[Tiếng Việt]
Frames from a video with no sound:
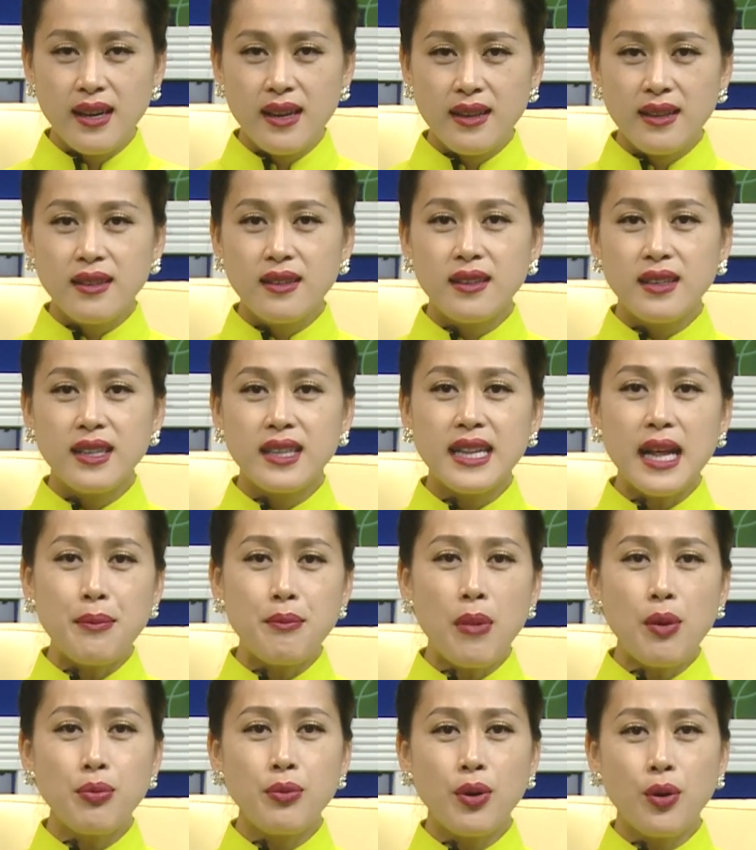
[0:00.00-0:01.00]
người ta
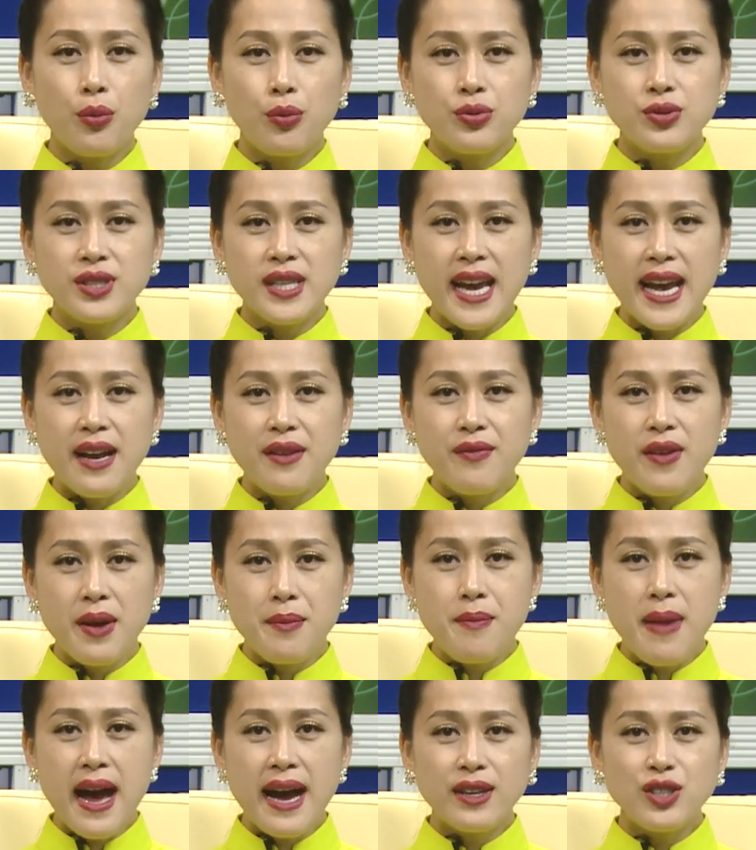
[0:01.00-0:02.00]
móc củ sen về
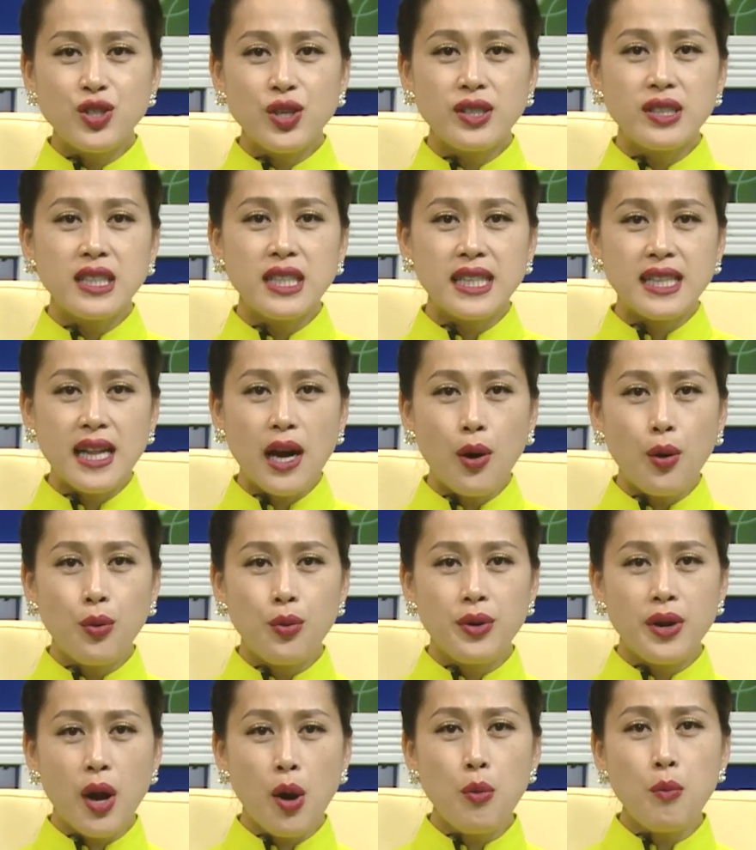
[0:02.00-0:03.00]
bán cho người Tàu
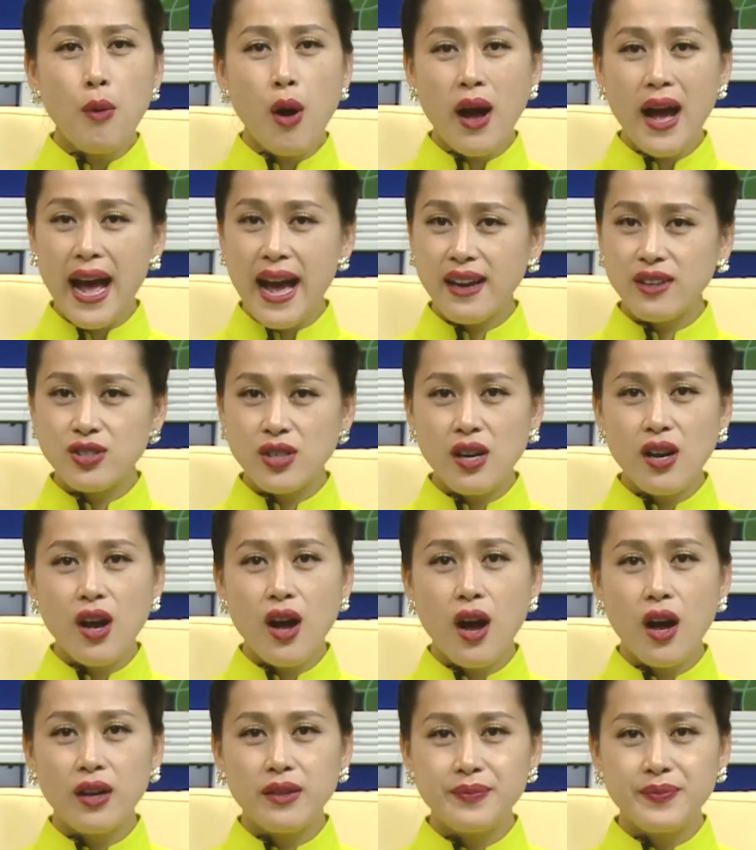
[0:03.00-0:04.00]
nấu món ăn rất
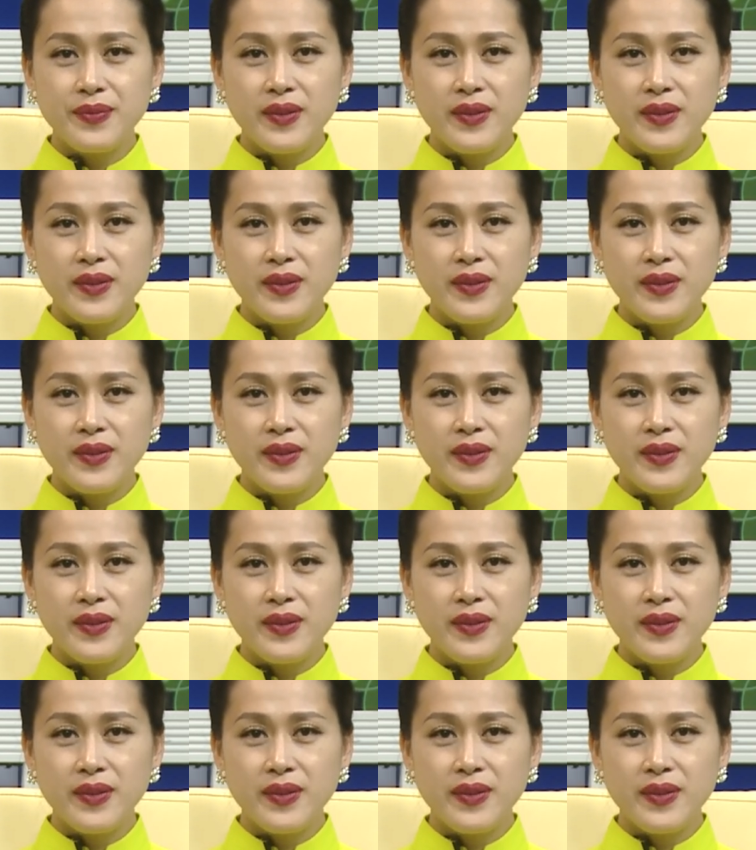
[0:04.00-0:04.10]
ngon.